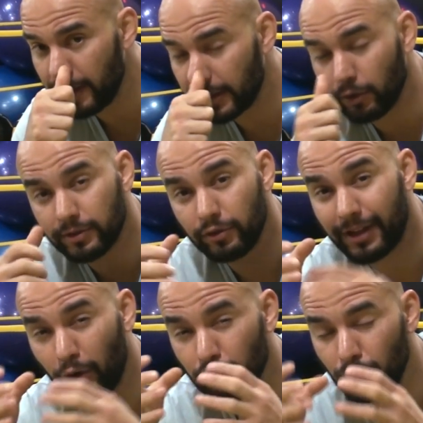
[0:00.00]
Então são
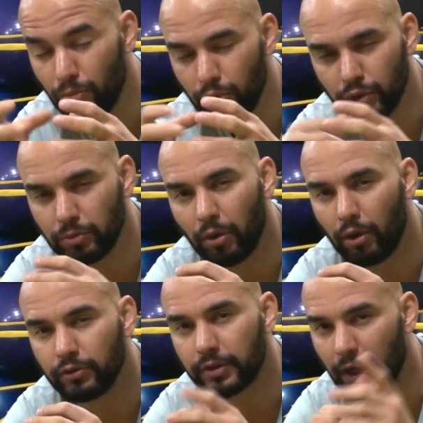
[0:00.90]
sacos muito
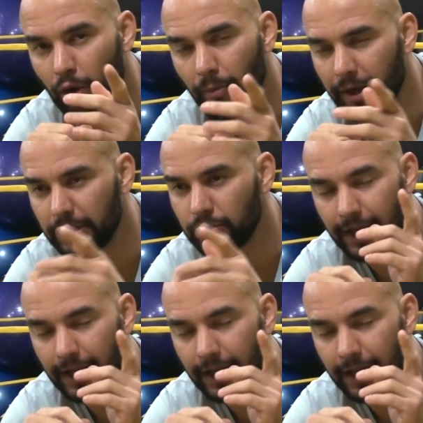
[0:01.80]
bons, recomendo.